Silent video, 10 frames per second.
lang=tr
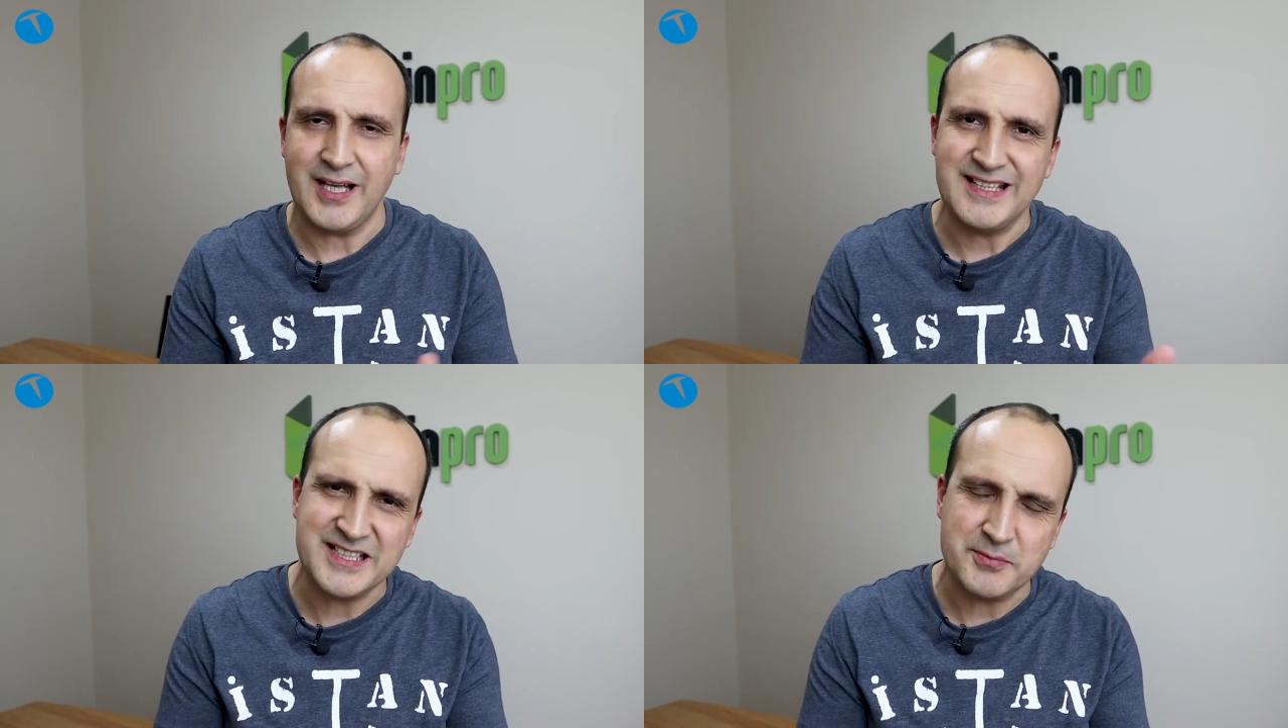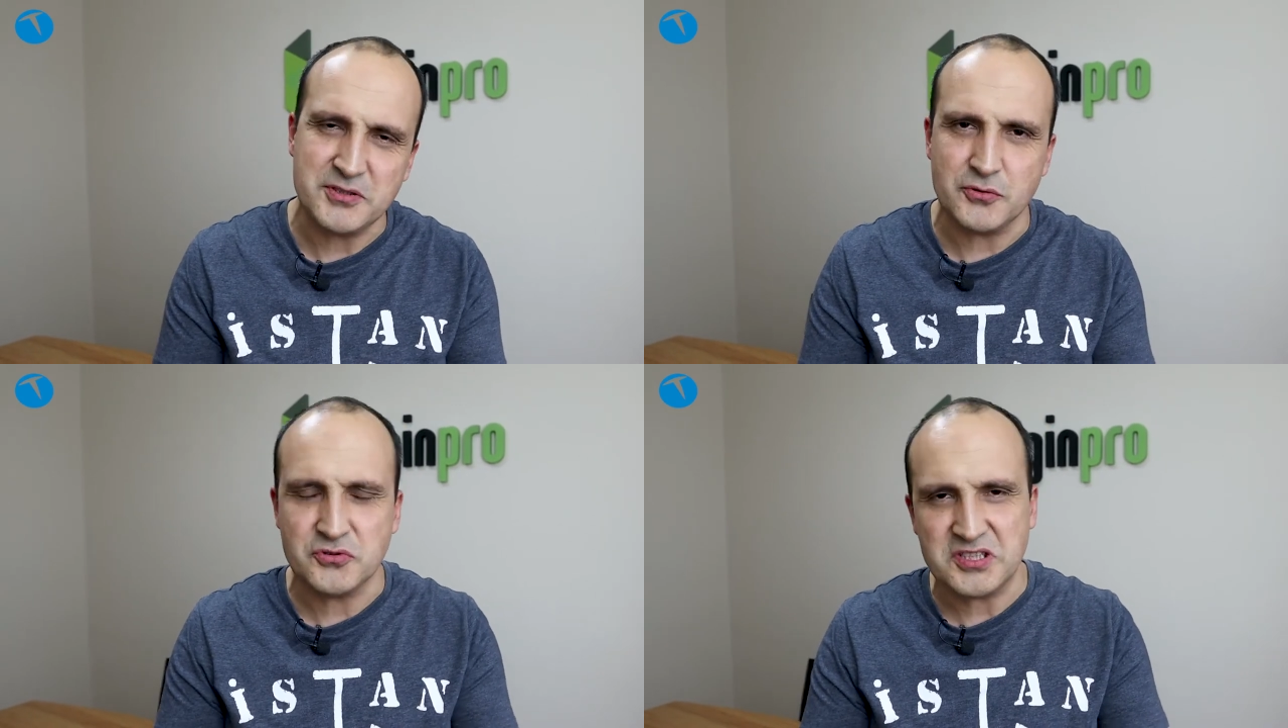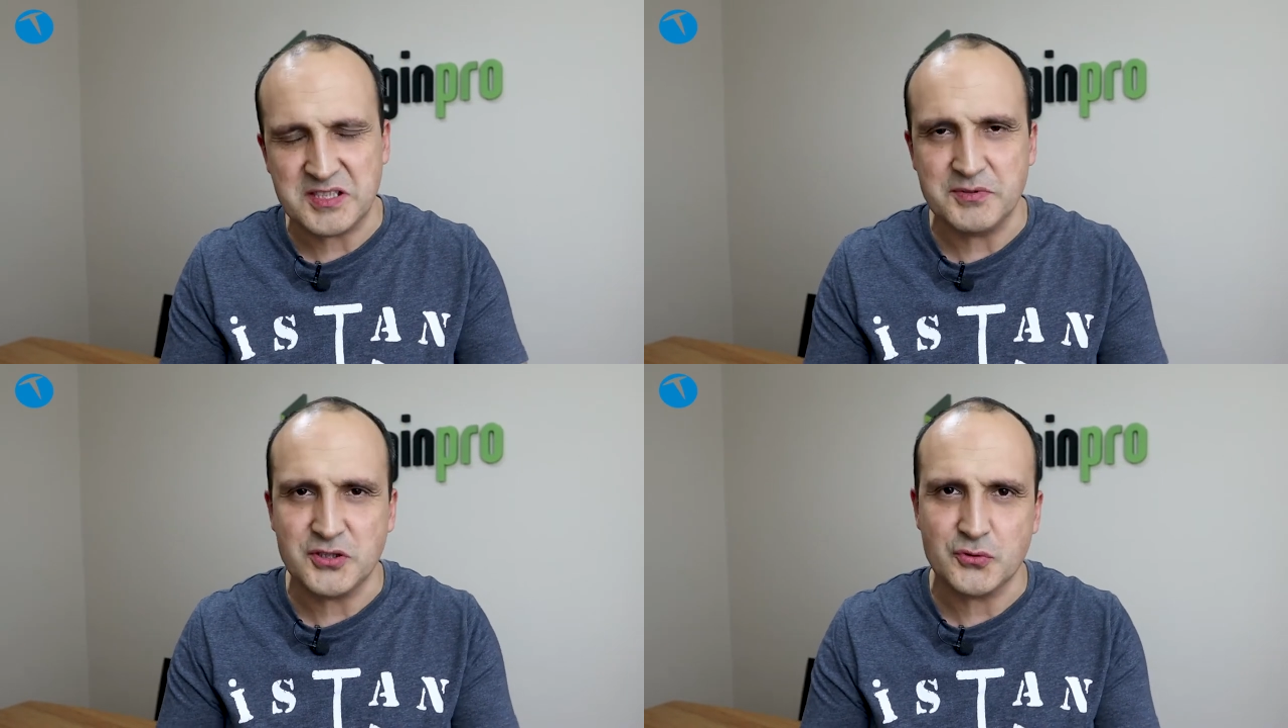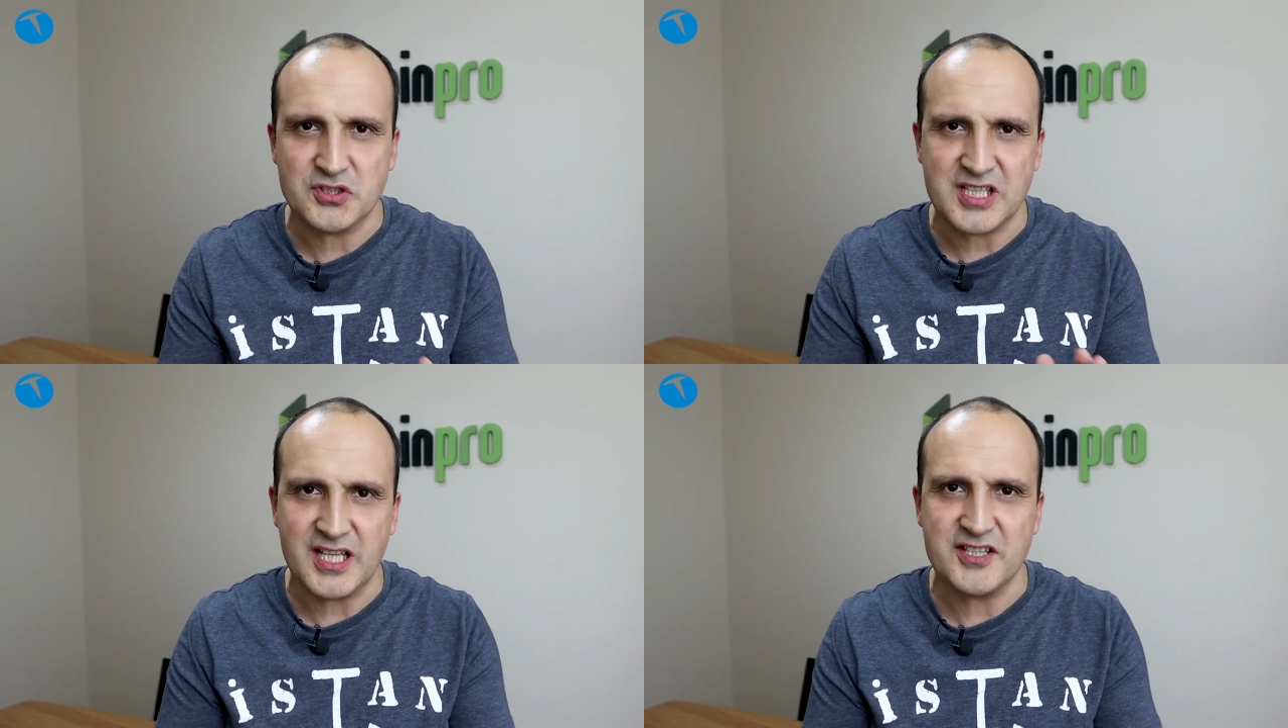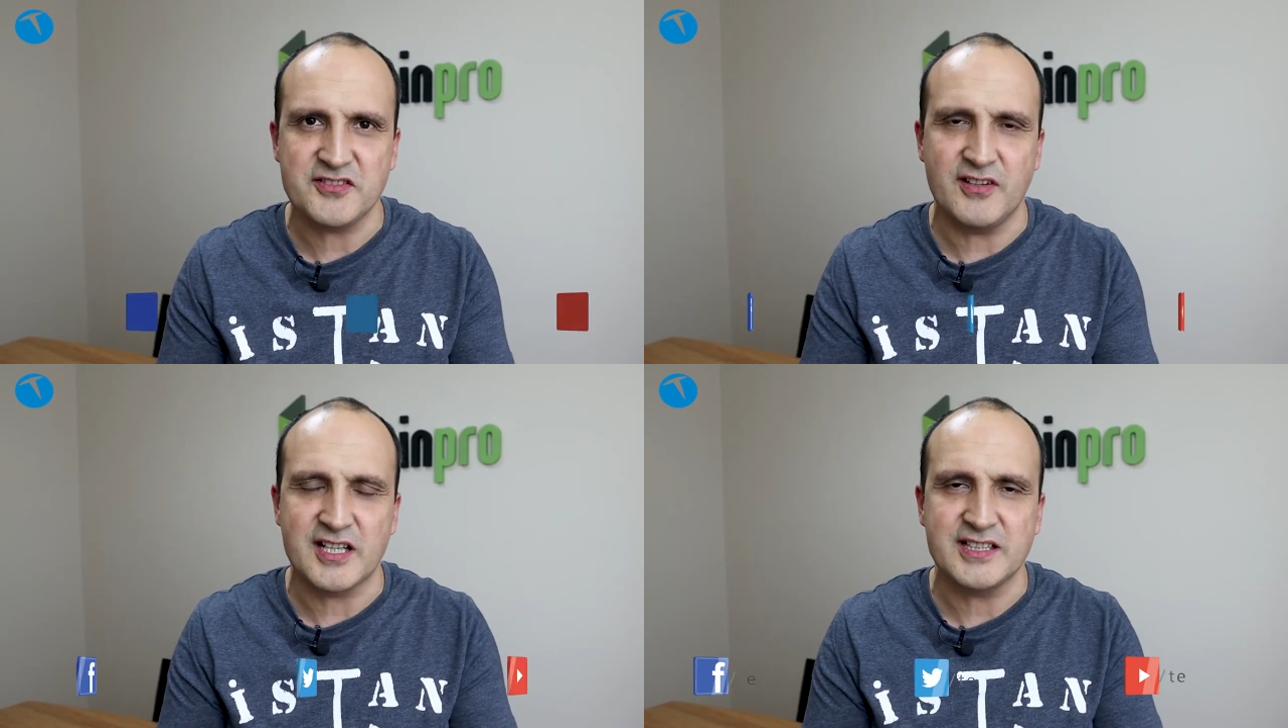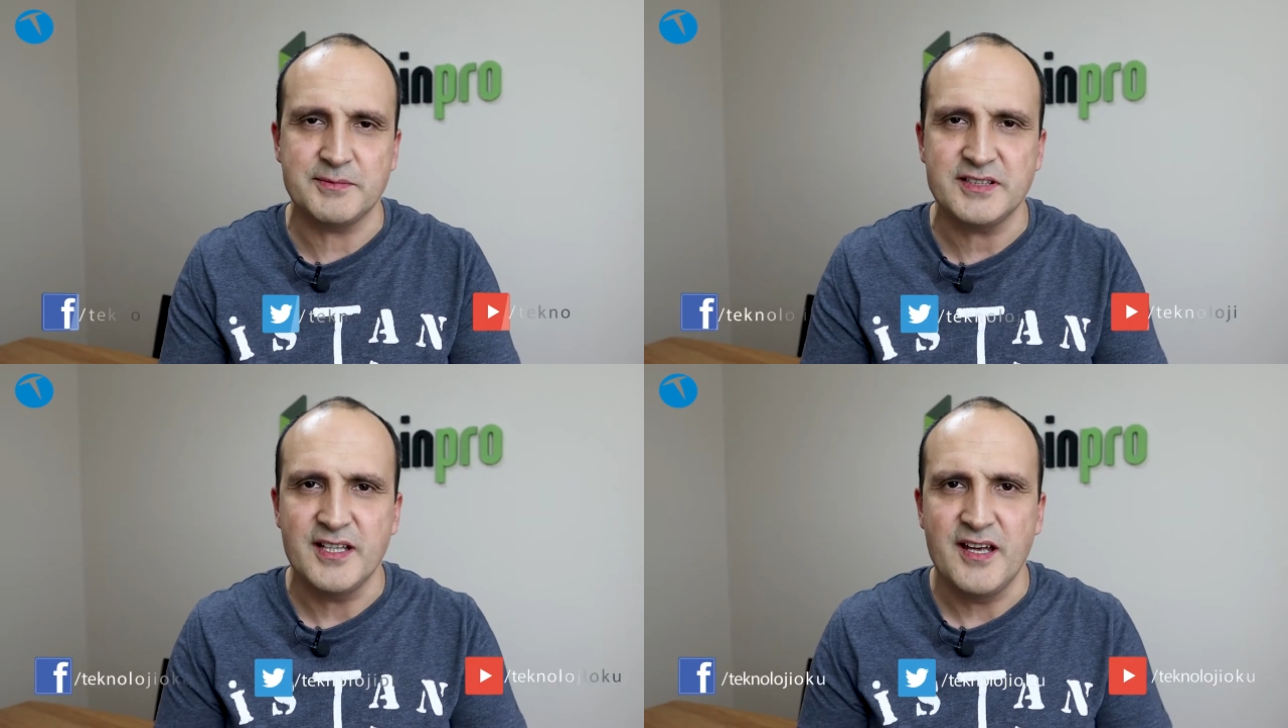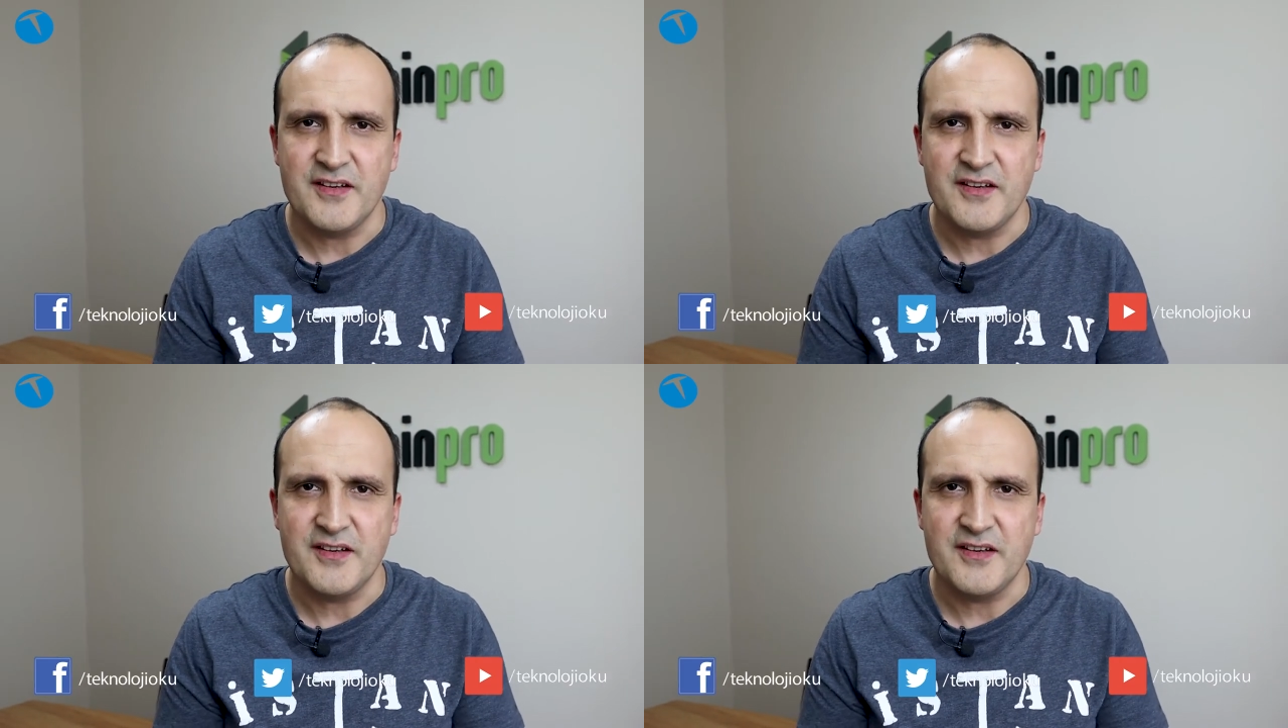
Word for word: Yani 2100-2200 TL civarında bir